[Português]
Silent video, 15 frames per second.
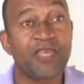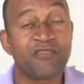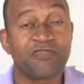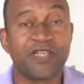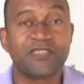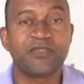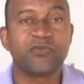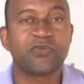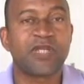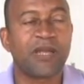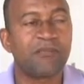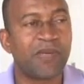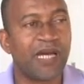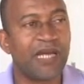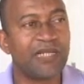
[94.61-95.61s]
Fazer um
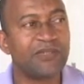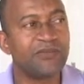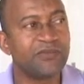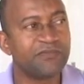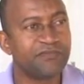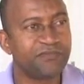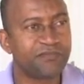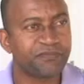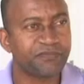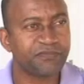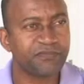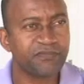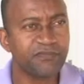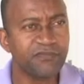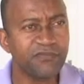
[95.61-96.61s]
trabalho
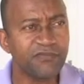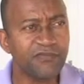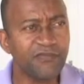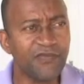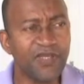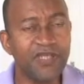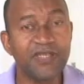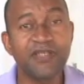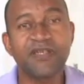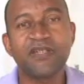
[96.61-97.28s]
em